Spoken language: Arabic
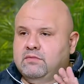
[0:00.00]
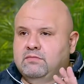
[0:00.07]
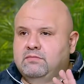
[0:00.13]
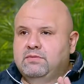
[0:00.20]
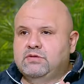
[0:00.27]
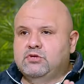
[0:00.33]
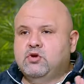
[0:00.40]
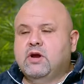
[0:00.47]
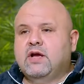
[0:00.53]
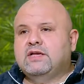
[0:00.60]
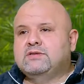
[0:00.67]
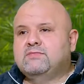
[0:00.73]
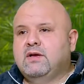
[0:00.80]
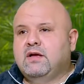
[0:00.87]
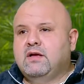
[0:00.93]
بسرعه
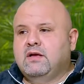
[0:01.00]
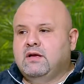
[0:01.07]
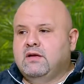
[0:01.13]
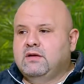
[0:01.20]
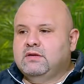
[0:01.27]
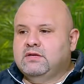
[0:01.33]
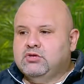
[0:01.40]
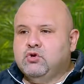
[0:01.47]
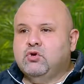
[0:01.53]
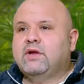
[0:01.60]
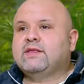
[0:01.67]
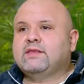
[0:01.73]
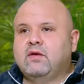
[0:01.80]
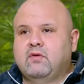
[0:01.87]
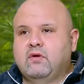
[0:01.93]
اسمها آه،
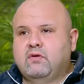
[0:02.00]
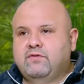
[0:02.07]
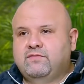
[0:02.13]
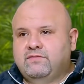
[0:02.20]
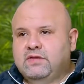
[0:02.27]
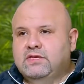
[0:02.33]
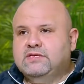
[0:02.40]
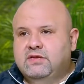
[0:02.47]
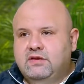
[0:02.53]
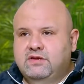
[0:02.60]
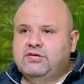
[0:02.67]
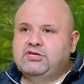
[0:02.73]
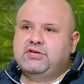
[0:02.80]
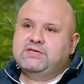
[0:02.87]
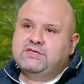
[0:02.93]
سرعه توقف
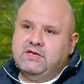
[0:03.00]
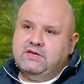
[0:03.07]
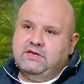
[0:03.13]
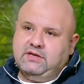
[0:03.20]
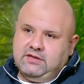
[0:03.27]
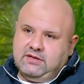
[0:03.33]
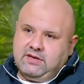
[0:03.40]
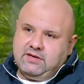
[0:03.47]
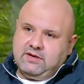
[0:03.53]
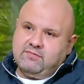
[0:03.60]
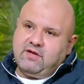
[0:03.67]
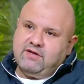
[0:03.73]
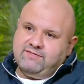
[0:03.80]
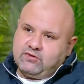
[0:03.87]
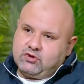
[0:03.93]
ديسيلريشن سريع يعني انا
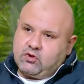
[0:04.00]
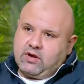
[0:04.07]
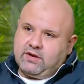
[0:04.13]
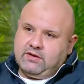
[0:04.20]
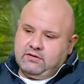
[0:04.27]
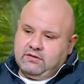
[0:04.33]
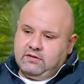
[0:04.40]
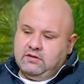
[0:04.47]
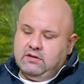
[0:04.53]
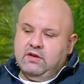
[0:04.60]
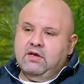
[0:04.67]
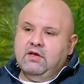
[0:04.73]
بقف بسرعه جدا